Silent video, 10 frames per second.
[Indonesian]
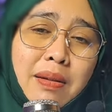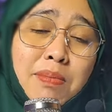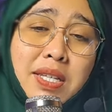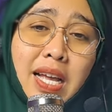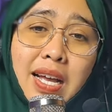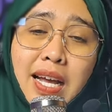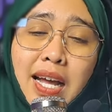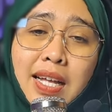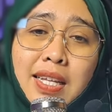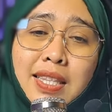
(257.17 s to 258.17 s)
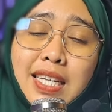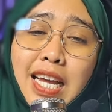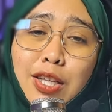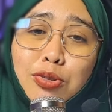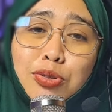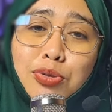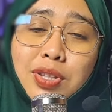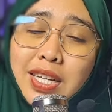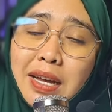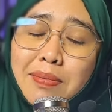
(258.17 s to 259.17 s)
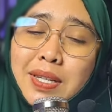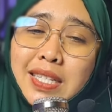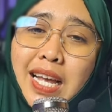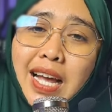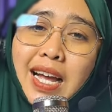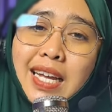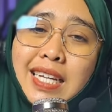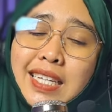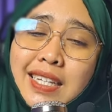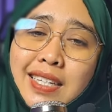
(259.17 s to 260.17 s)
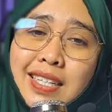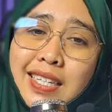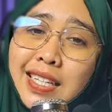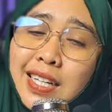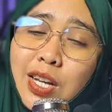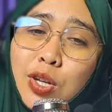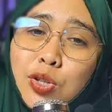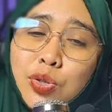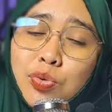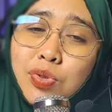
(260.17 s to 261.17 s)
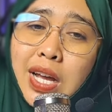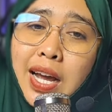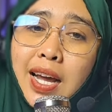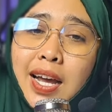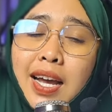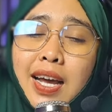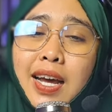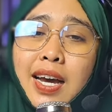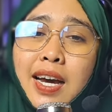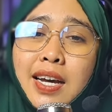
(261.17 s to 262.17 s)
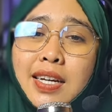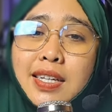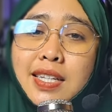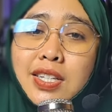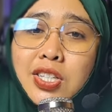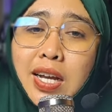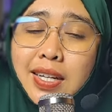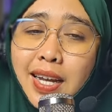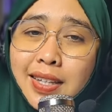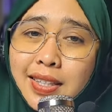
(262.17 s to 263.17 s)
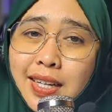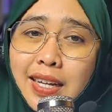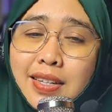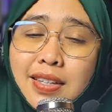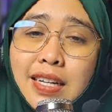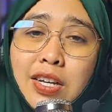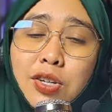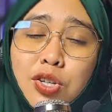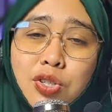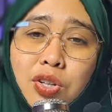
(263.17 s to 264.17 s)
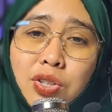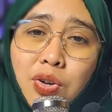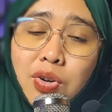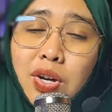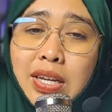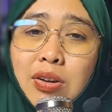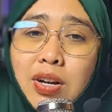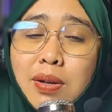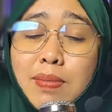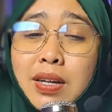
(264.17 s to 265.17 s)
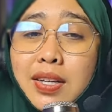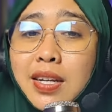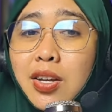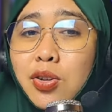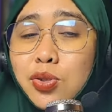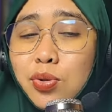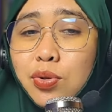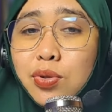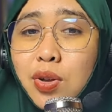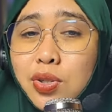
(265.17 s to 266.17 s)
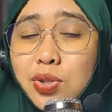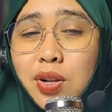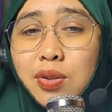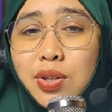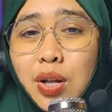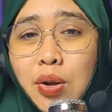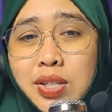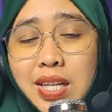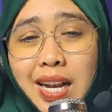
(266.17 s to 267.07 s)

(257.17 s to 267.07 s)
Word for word: Bisa nggak? Tidak tujuh, tidak bisa. Ini sudah disyariatkan, dicontohkan oleh baginda Rasulullah SAW